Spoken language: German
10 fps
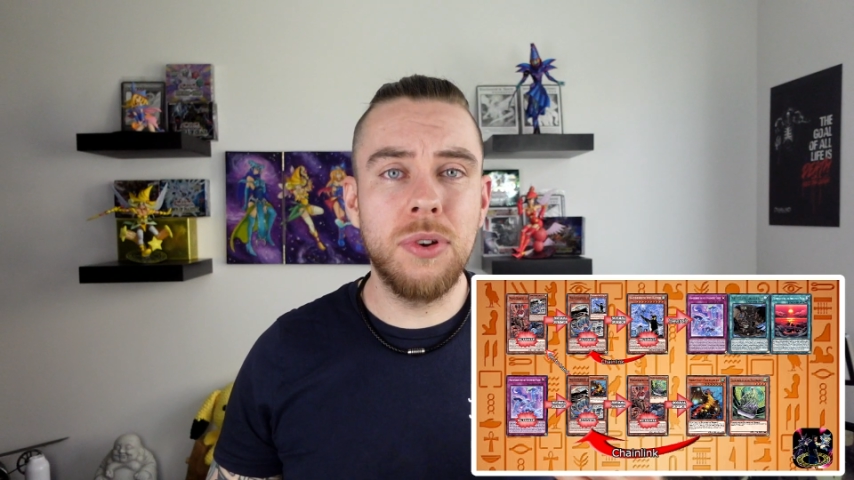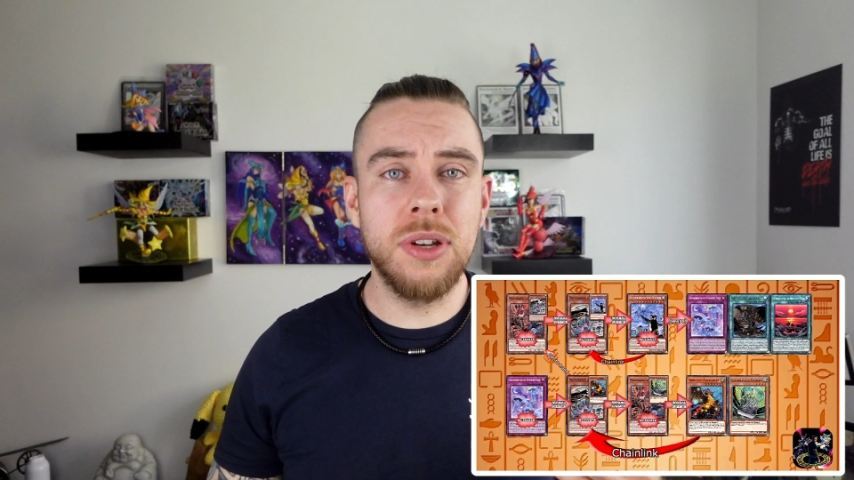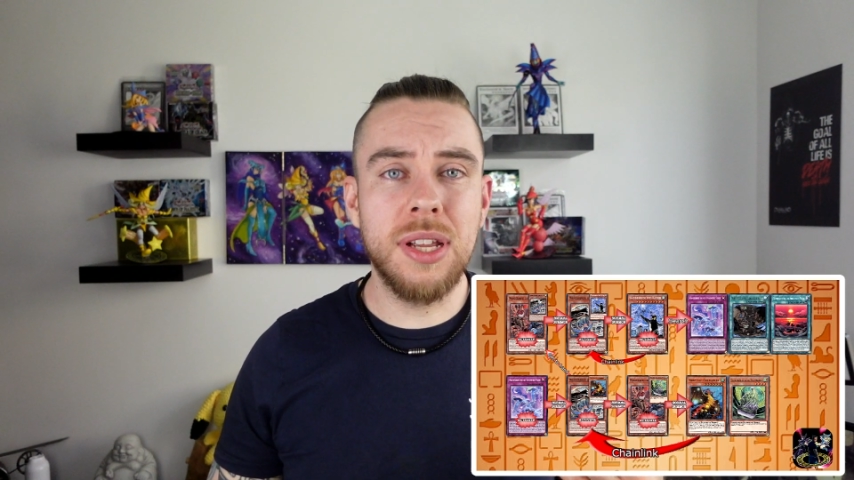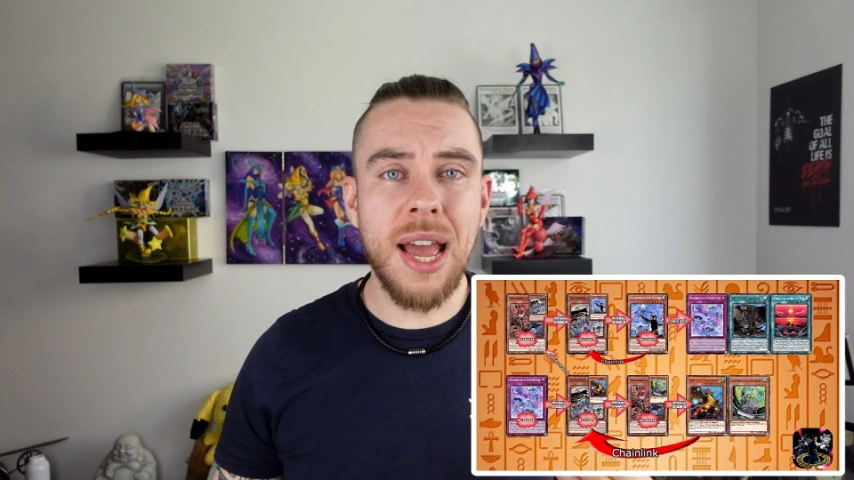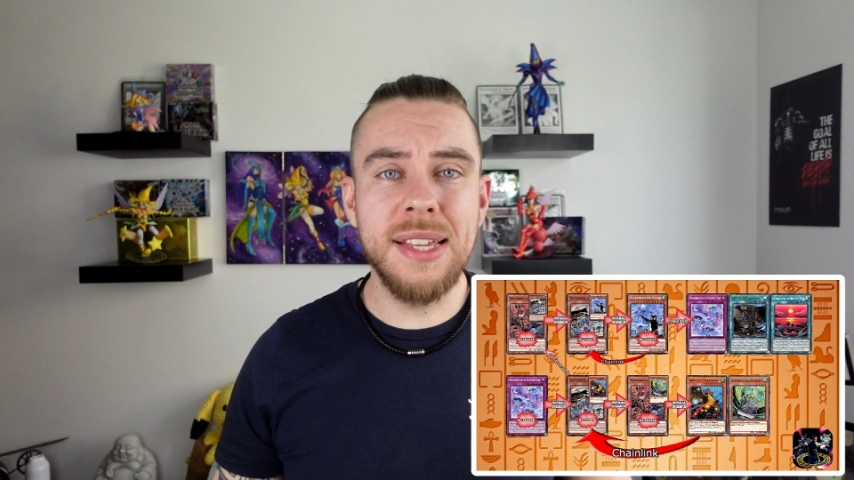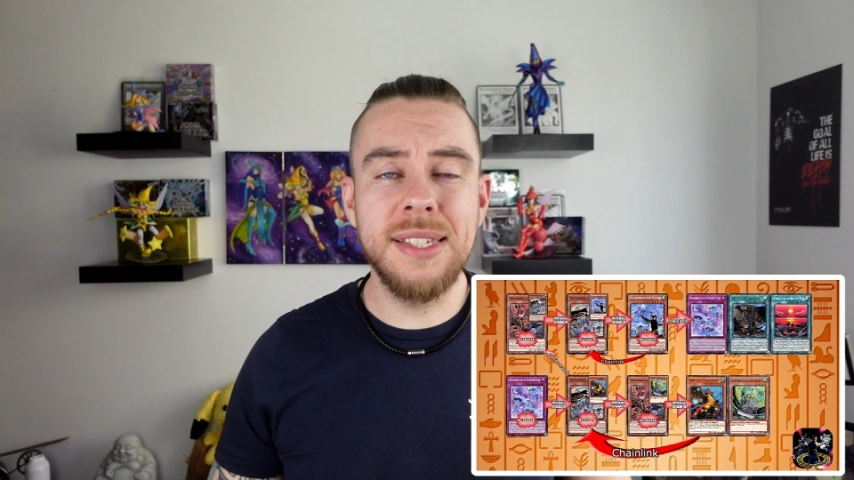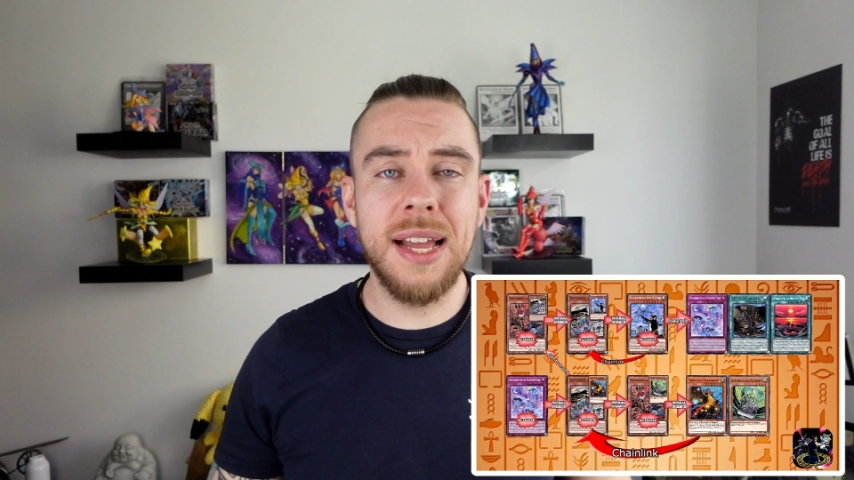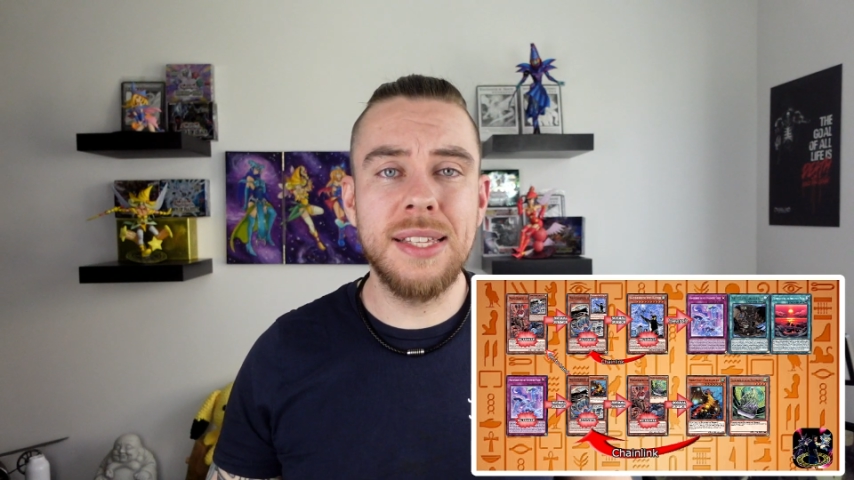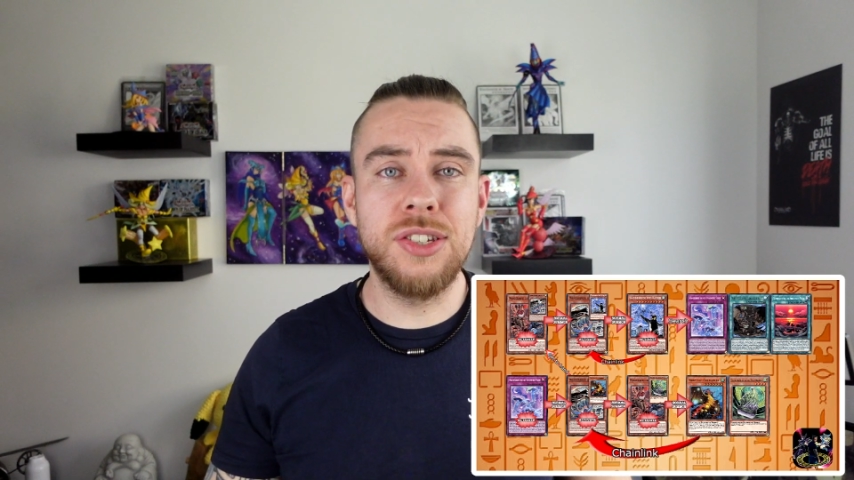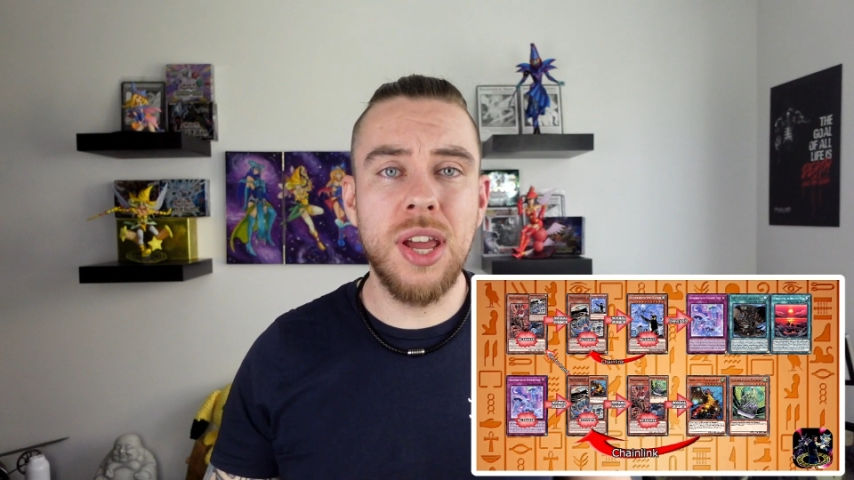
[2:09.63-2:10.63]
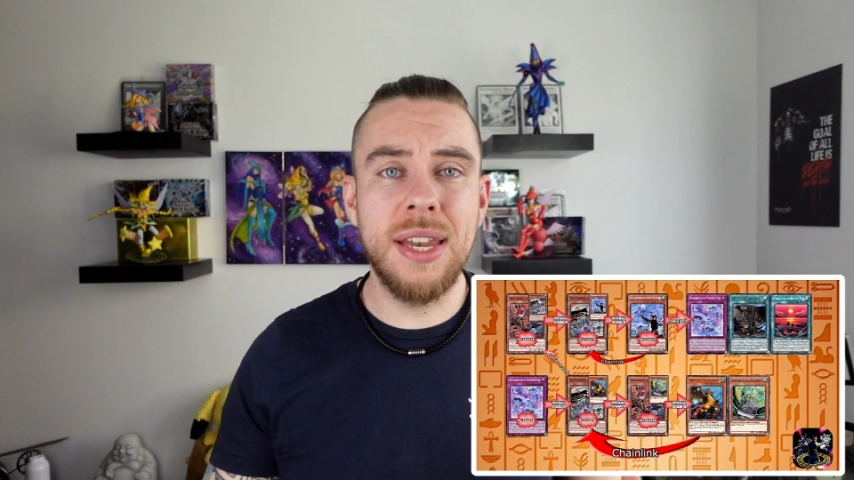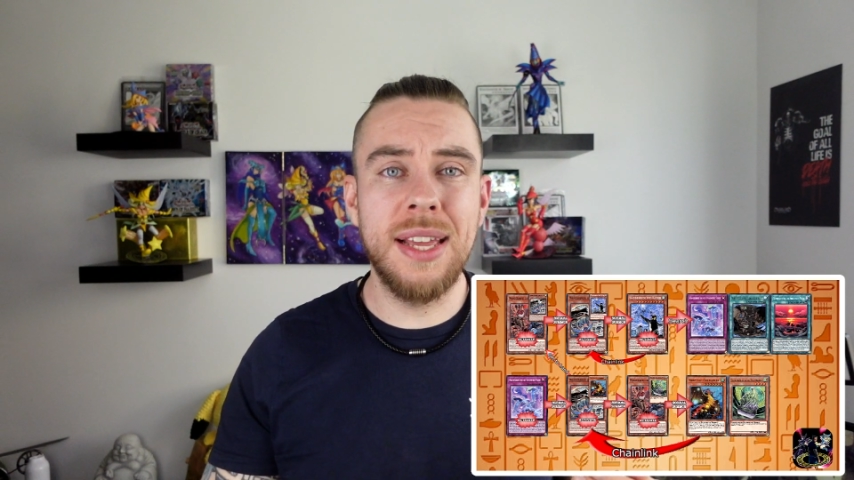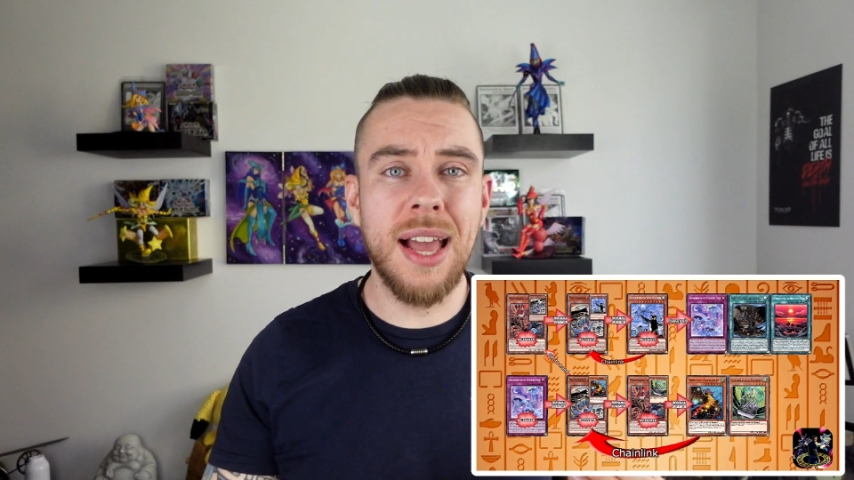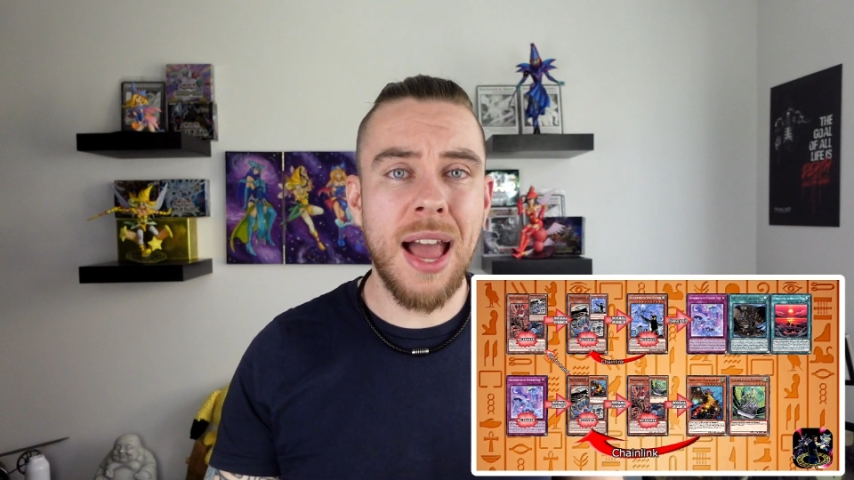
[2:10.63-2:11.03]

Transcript: von Kaisen als Chainlink